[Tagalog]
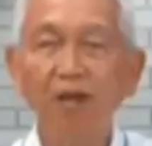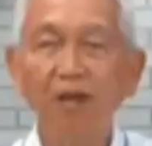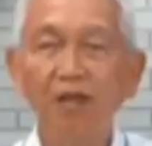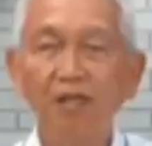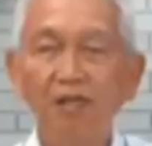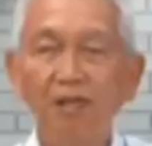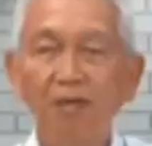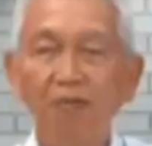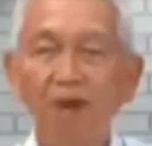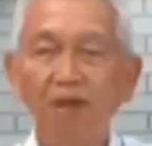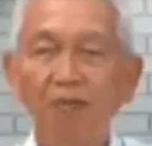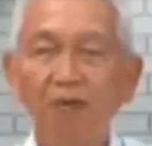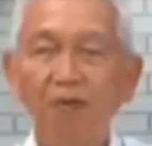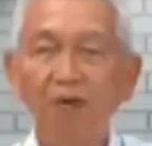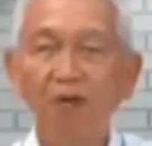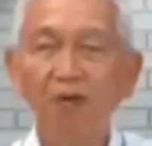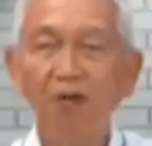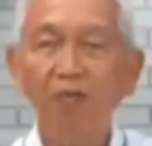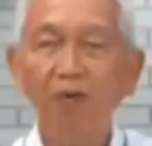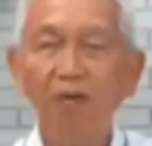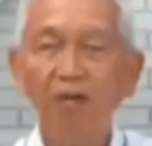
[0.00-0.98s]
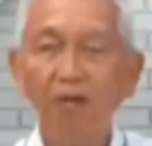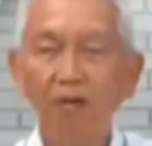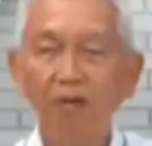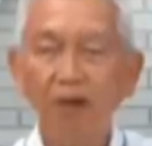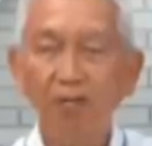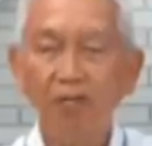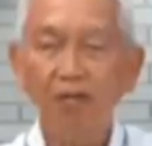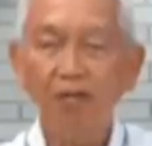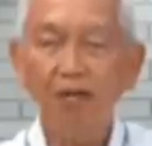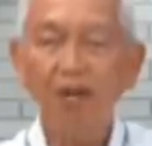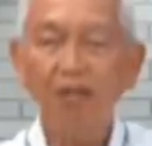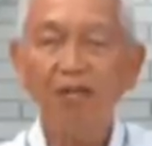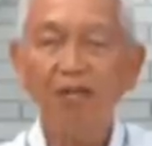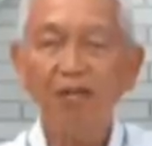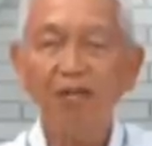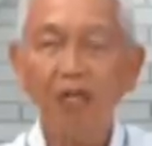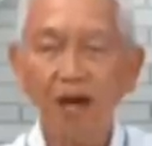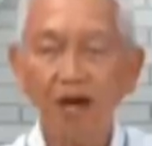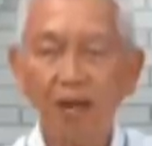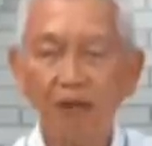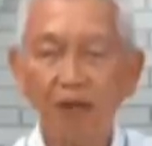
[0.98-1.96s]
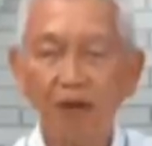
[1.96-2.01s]
sa Bible na binabasa natin
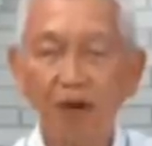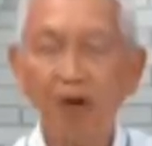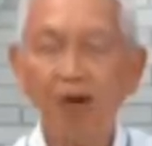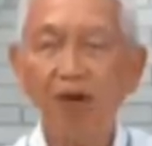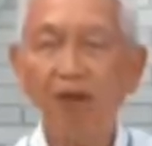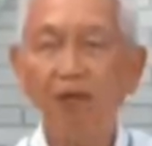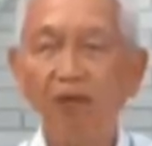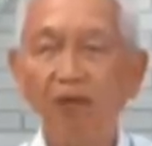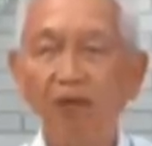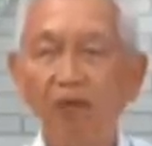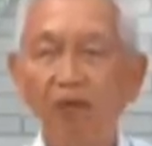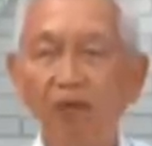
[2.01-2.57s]
araw-araw.